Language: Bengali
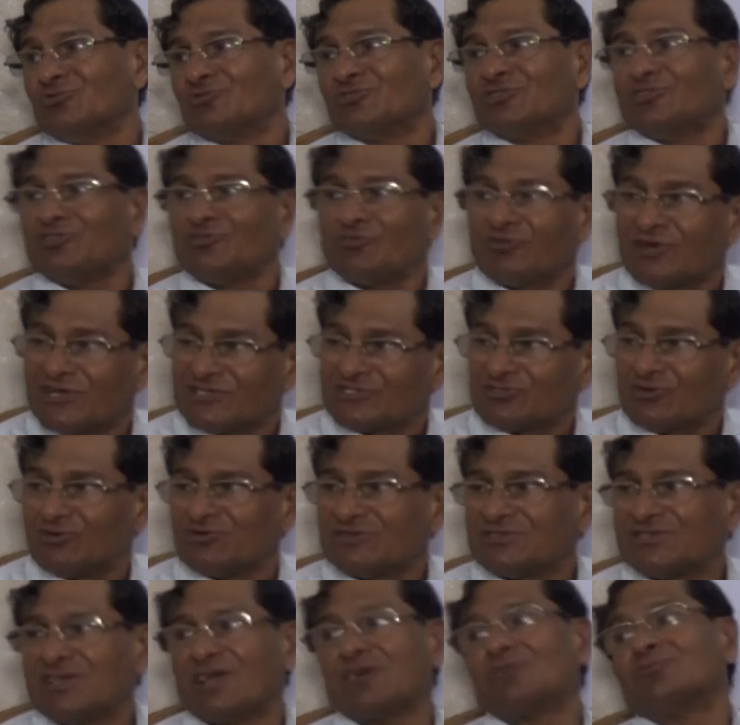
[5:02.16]
অতীতেও কাজ
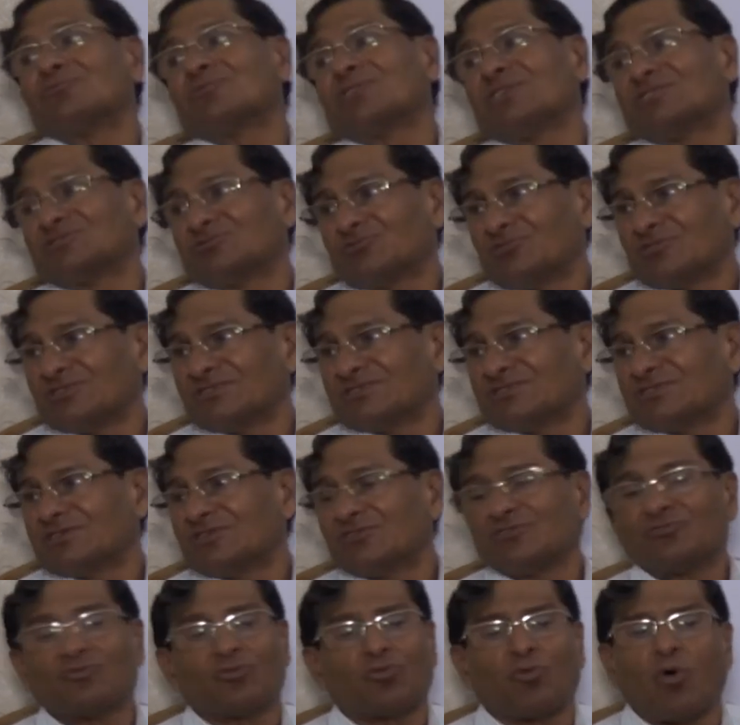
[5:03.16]
করেছে এখনও কাজ করেছে
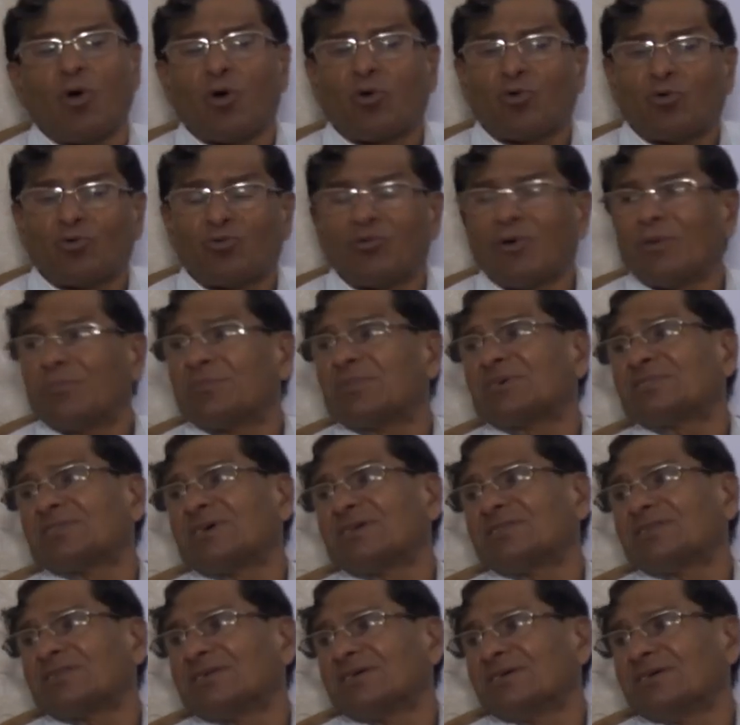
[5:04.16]
কিন্তু কখনও আমরা
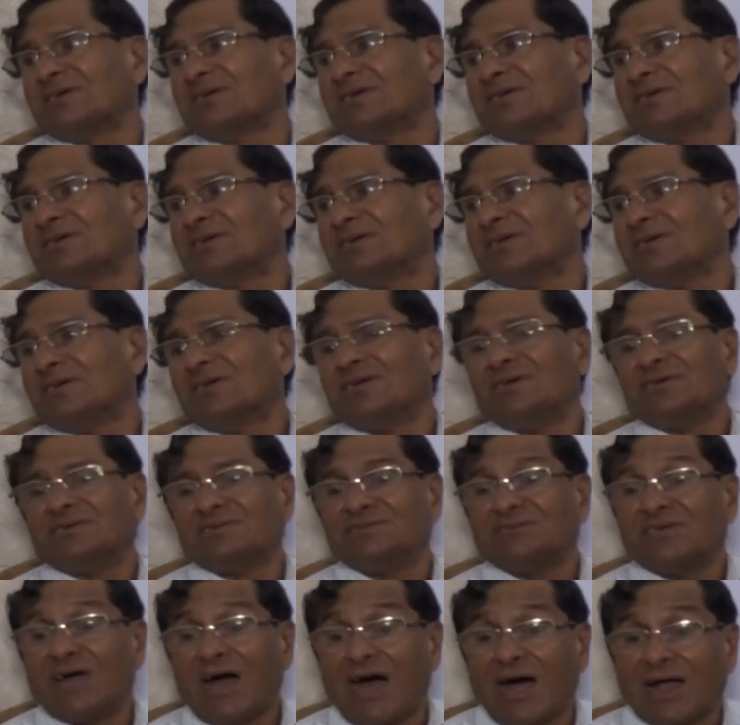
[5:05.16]
তাদেরকে
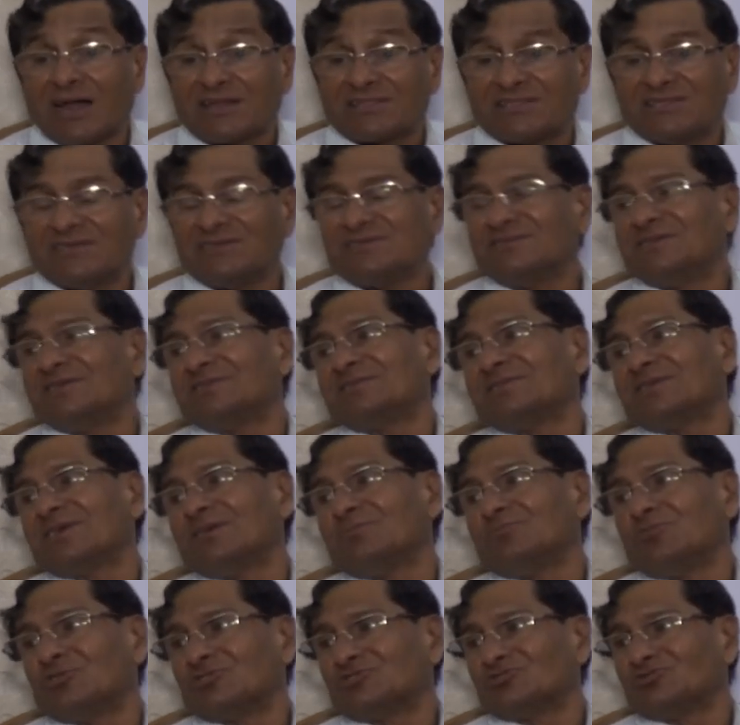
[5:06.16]
যে আর্থিক দিক
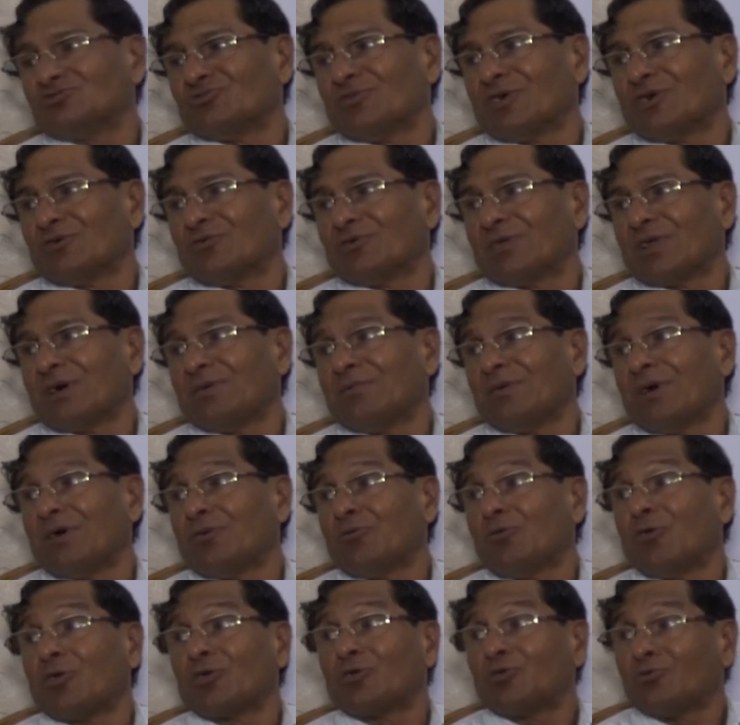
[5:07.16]
থেকে বঞ্চনা করা বা
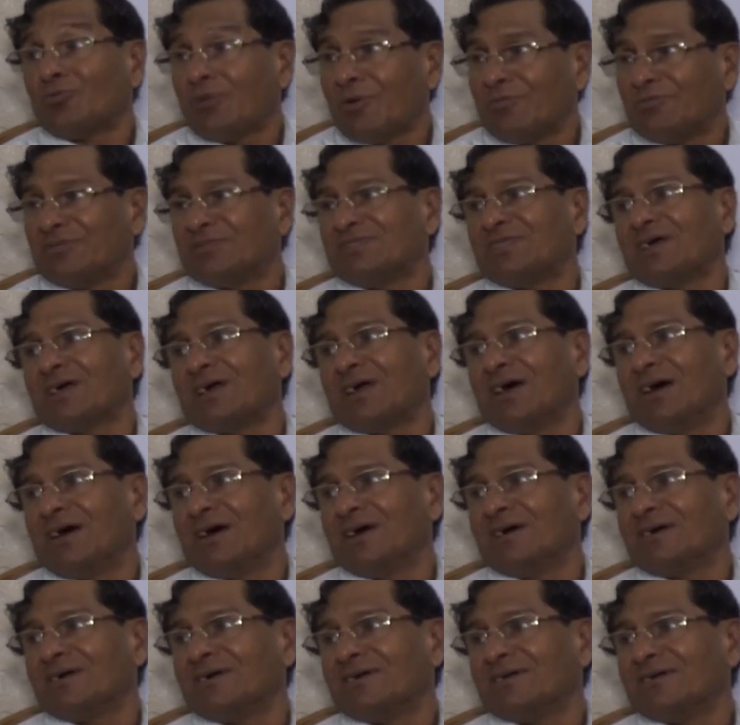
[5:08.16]
অন্যভাবে দেখা
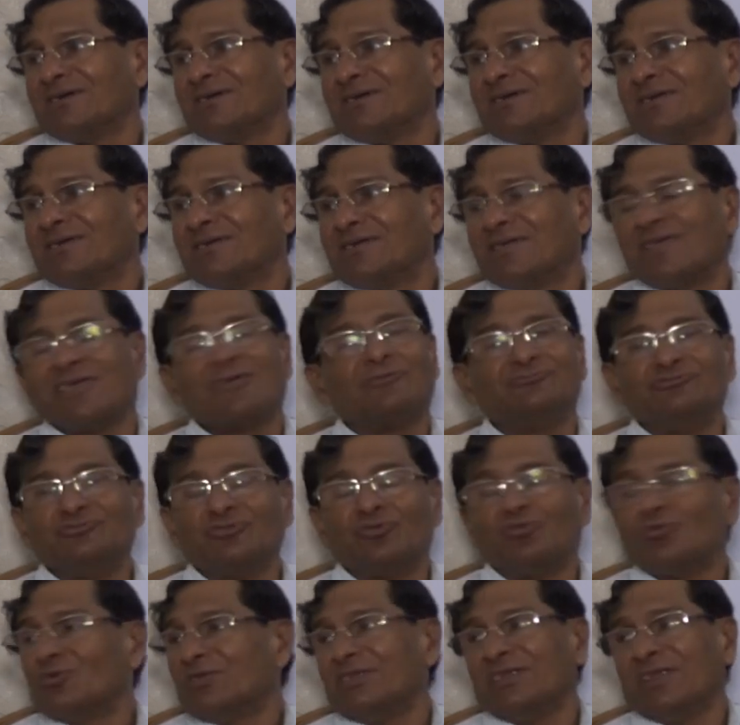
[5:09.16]
এগুলো
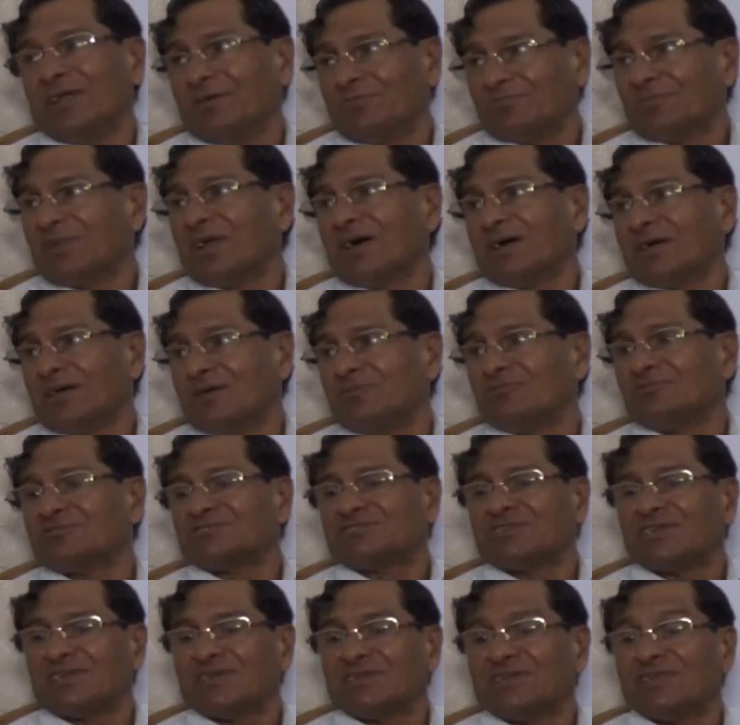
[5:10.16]
করি না আমরা এবং
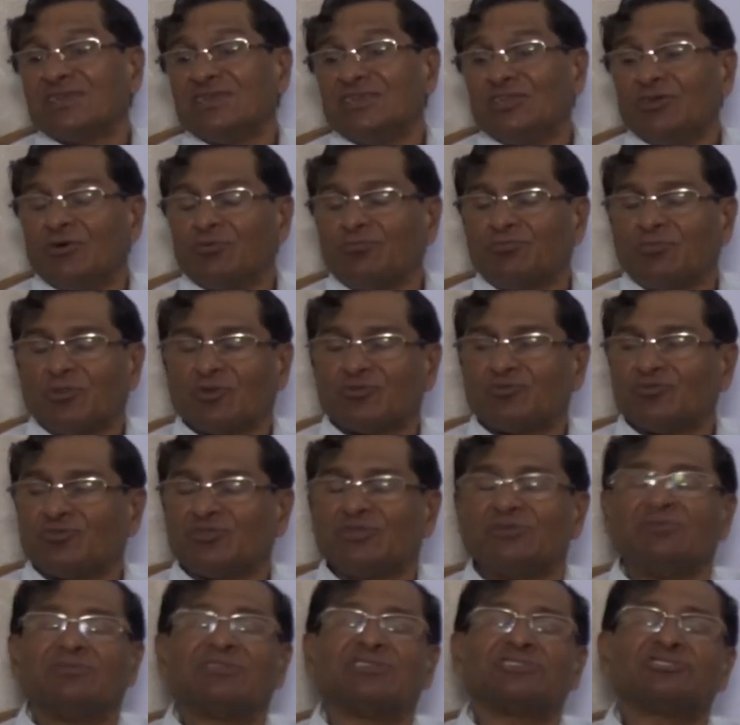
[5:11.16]
সেখানে নিয়ম
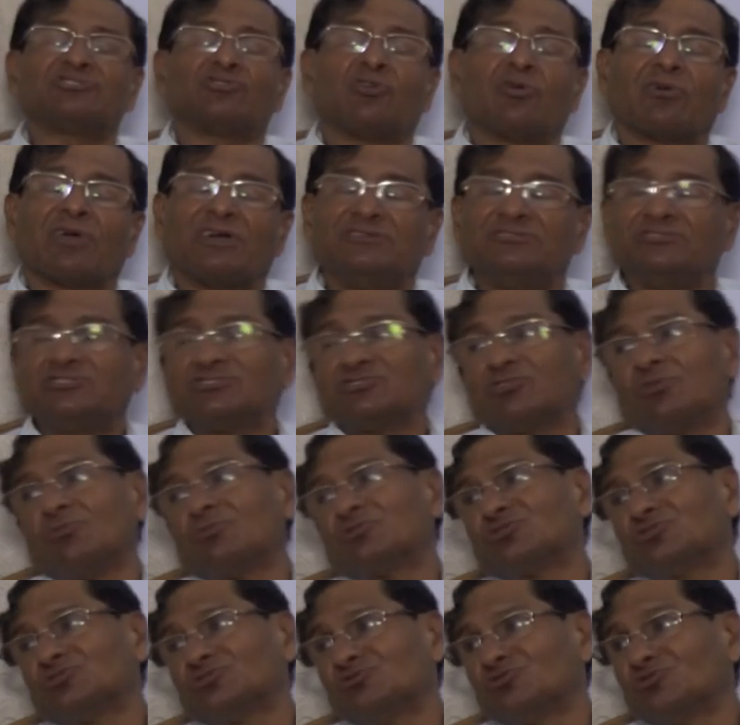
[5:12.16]
পদ্ধতি মেনে সকালই
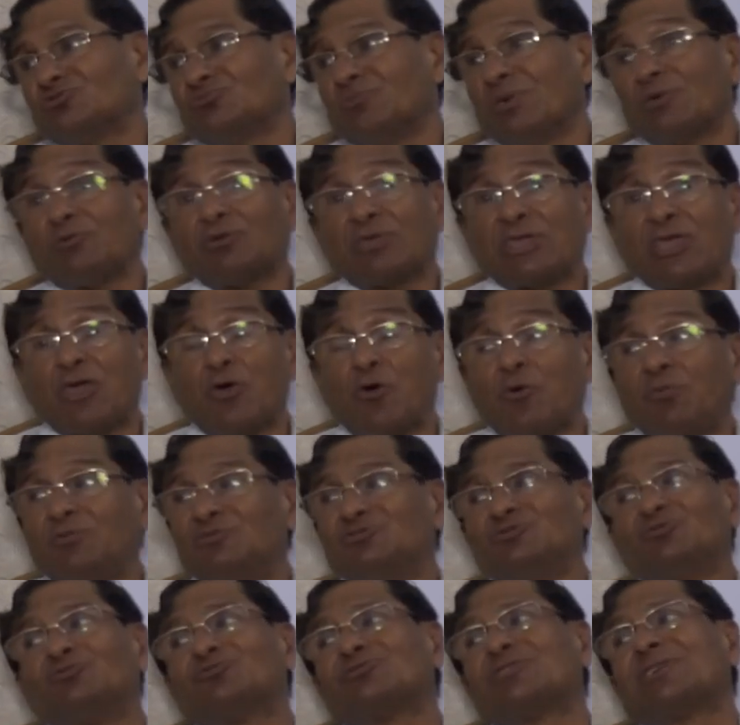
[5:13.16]
সমান সুযোগ পাই এবং এই
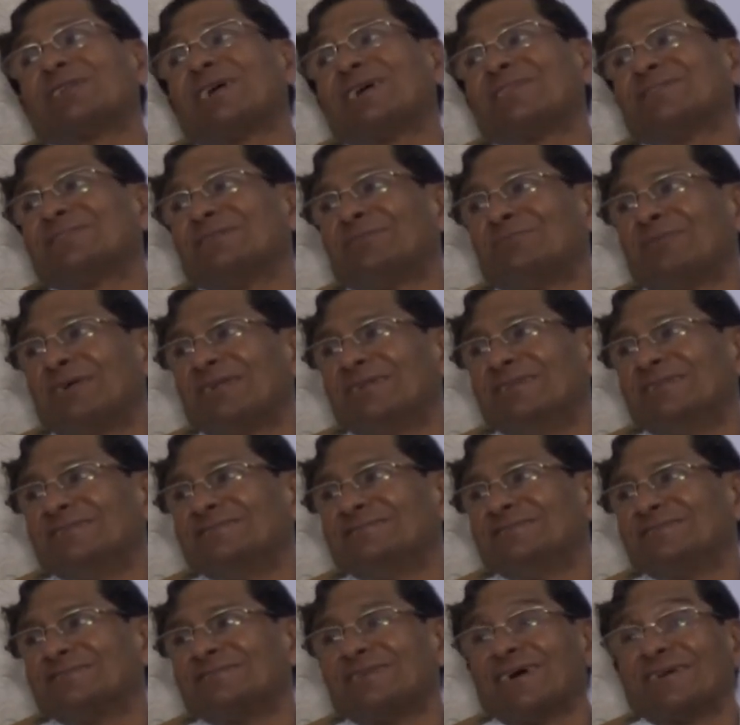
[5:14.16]
অভিযোগও তারা আনতে পারেনি
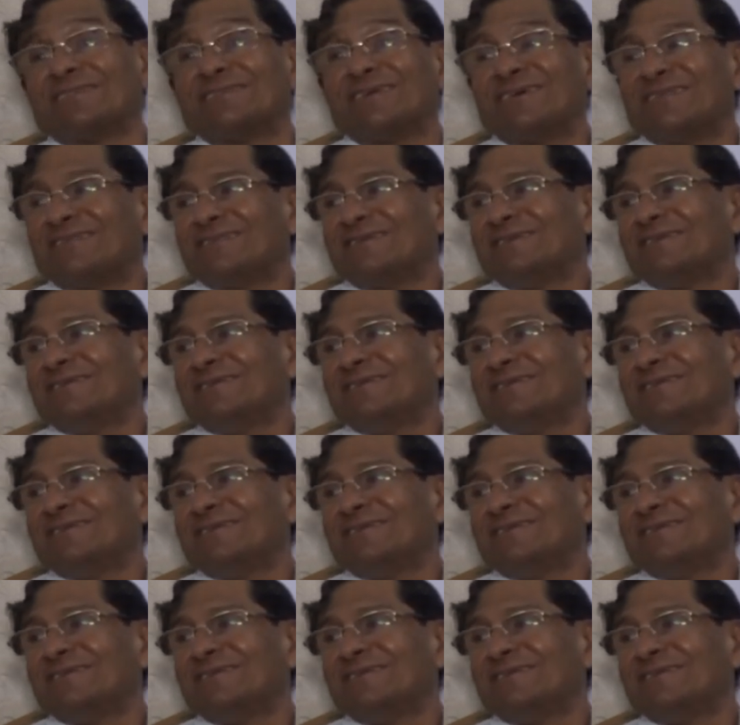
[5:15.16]
যে তাদের